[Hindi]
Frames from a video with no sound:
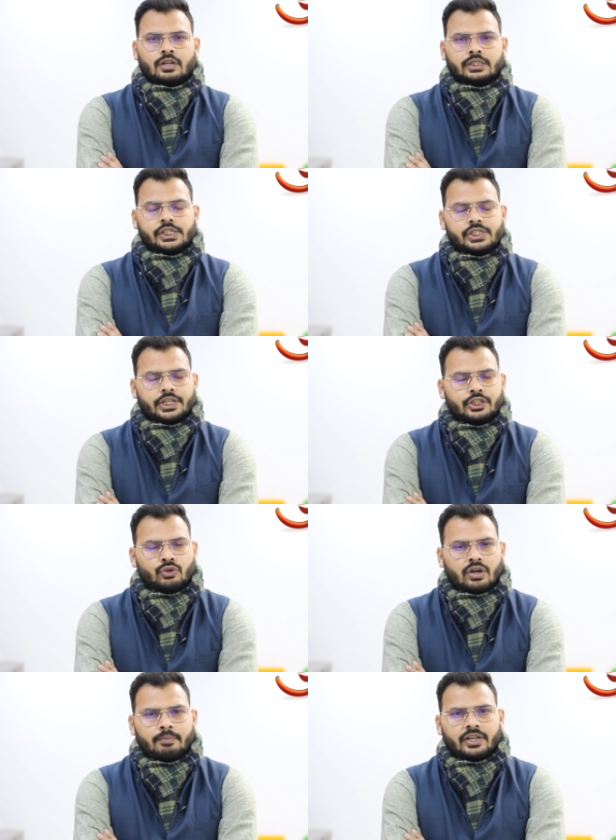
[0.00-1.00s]
ये
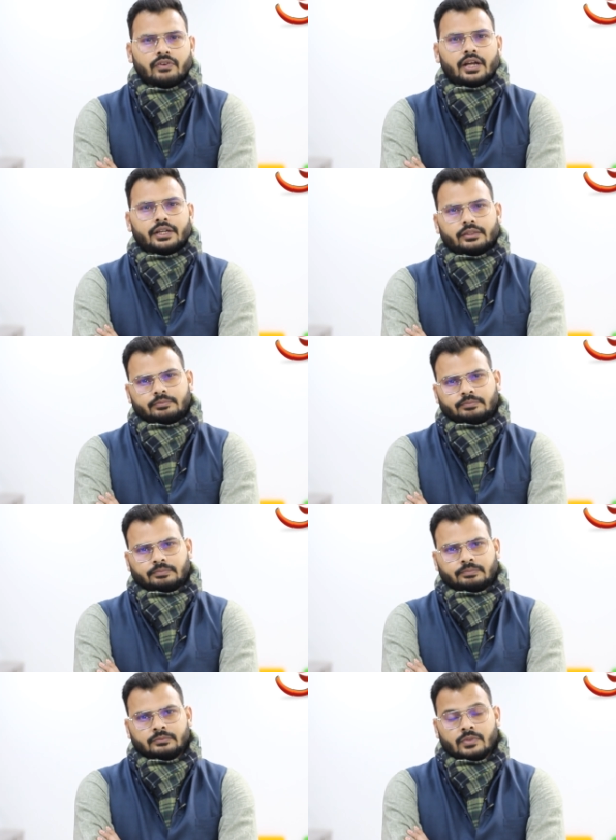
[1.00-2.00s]
शहीदों का परिवार है
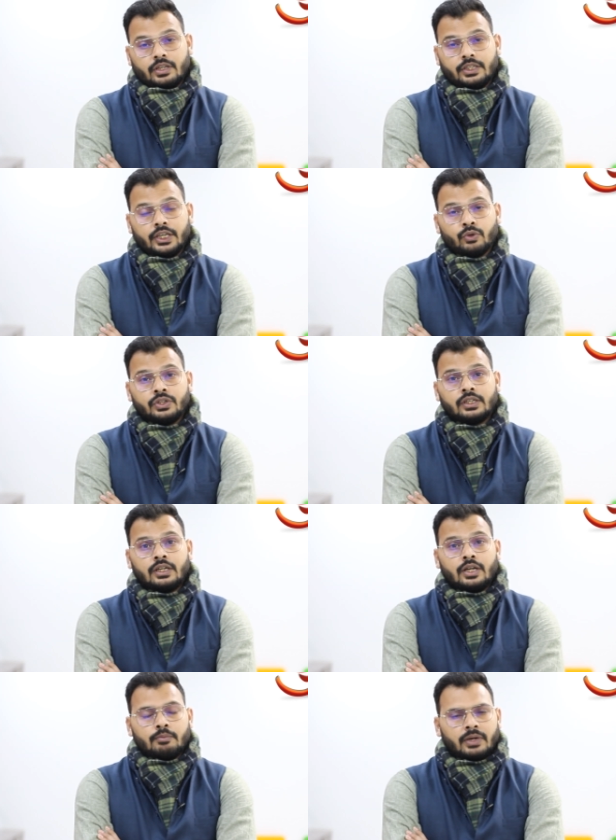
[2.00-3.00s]
ये उन
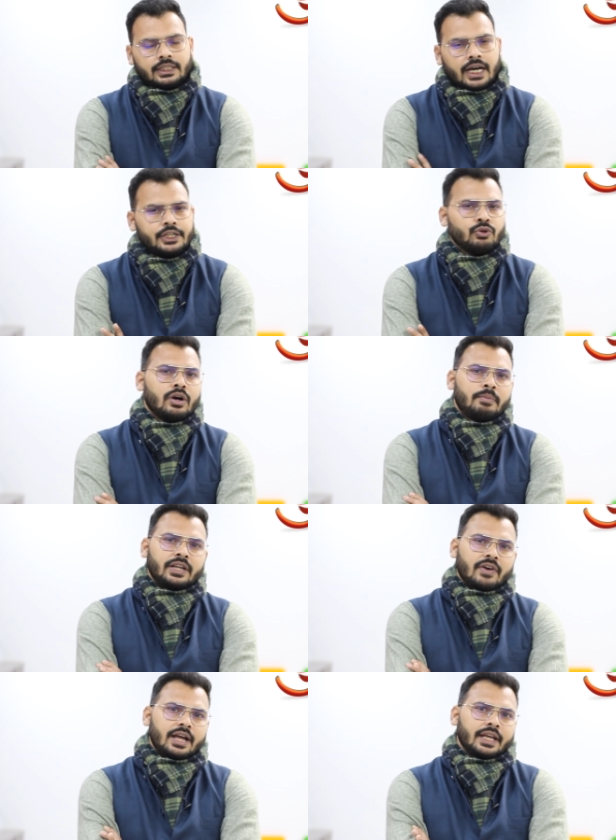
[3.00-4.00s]
बलिदानियों का
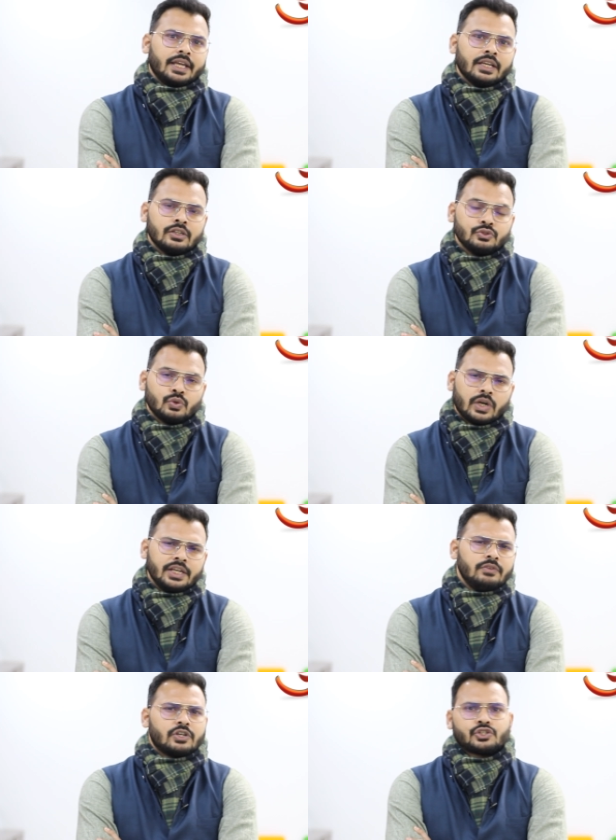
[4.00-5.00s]
परिवार है जो
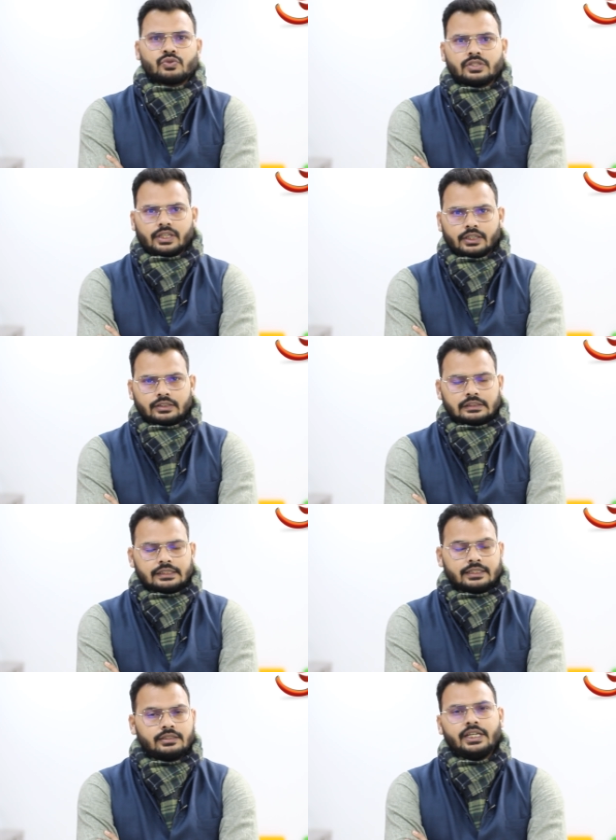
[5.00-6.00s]
कई वर्षों से
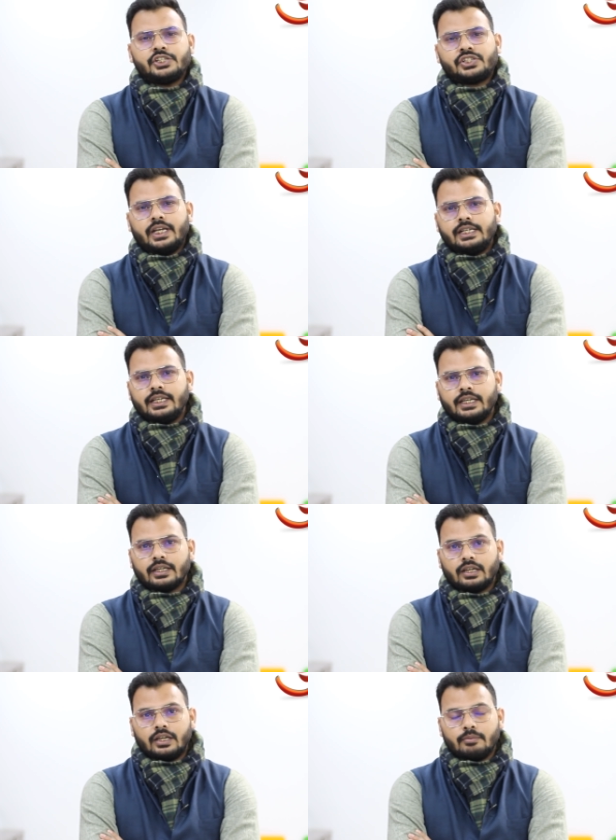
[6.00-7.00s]
इस देश के लिए
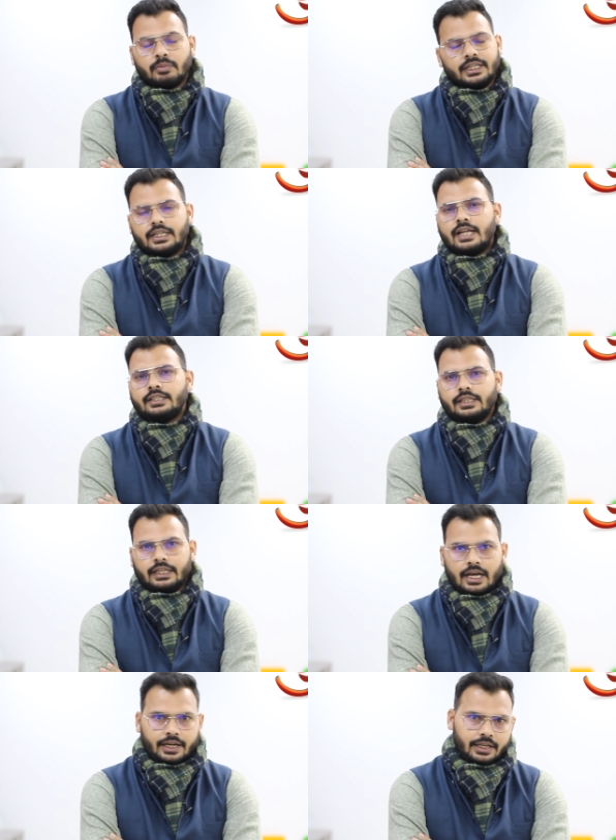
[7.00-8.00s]
बलिदान
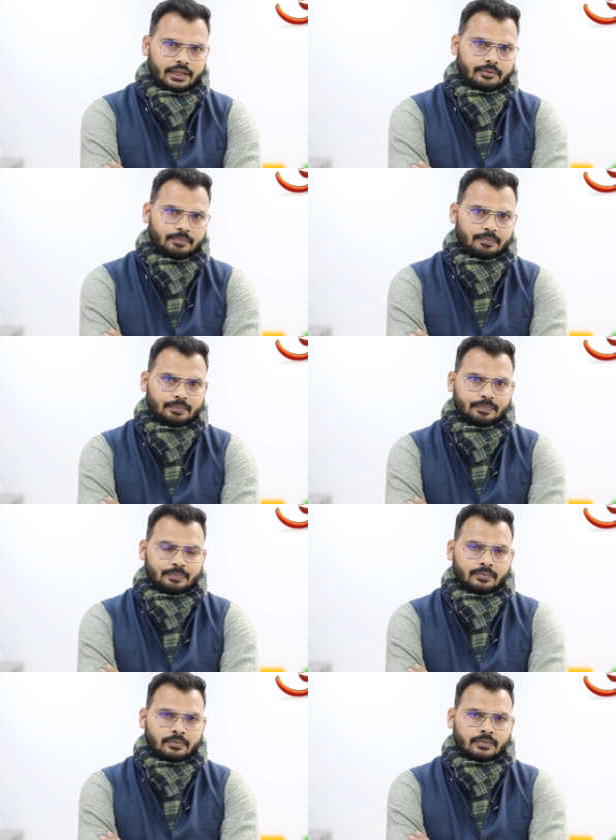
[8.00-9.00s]
देते आ रहे
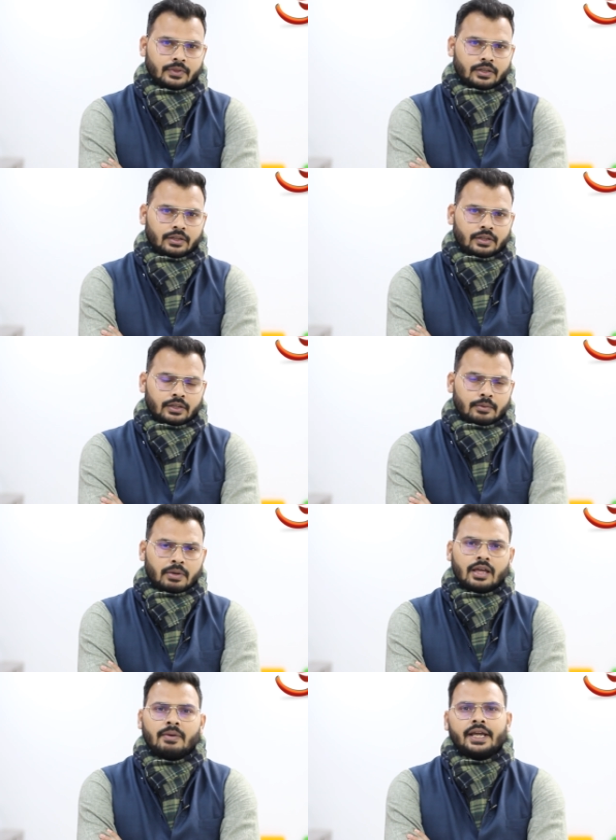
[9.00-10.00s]
हैं
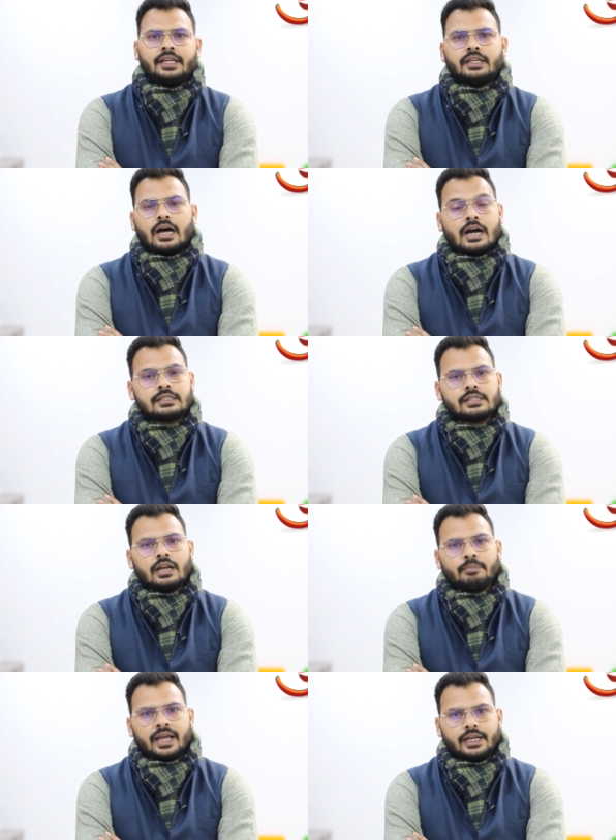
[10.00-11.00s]
बड़ा भाई आठ
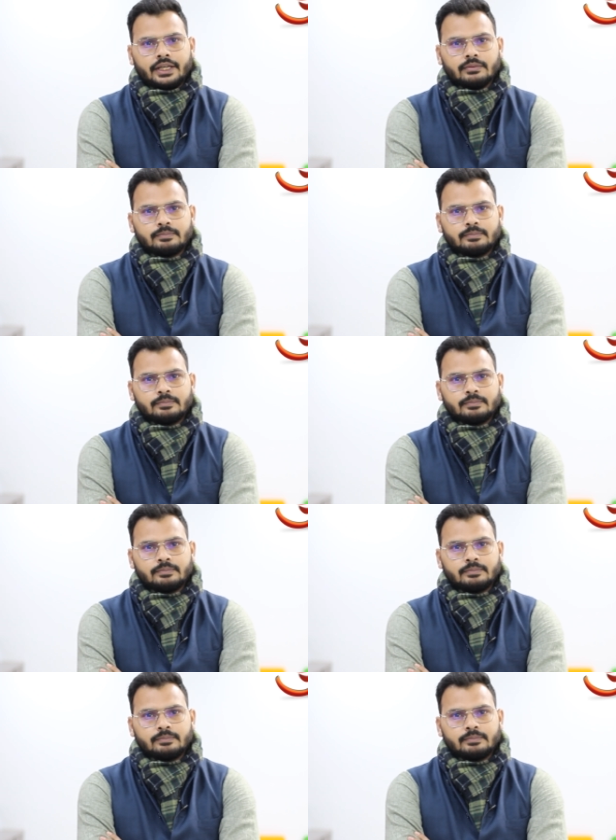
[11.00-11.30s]
साल पहले